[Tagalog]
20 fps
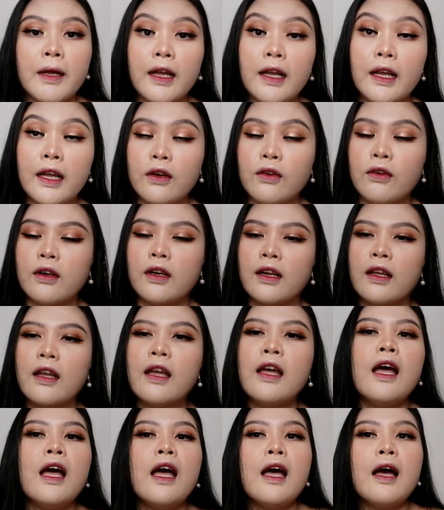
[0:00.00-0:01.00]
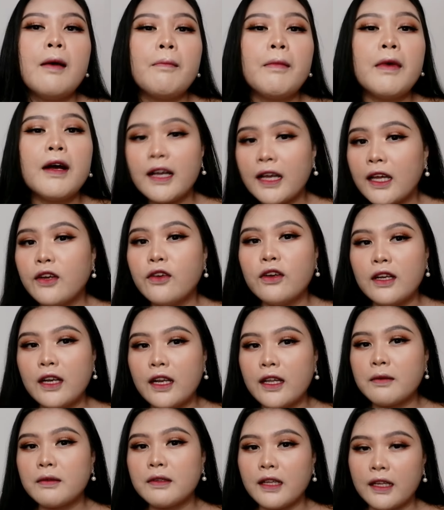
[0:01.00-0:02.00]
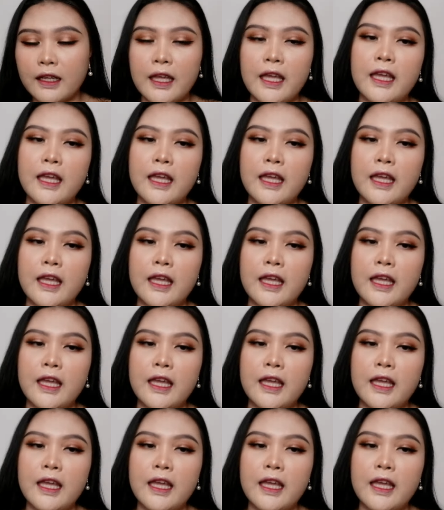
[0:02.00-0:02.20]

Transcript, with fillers: mga ganun, mga ganun lang na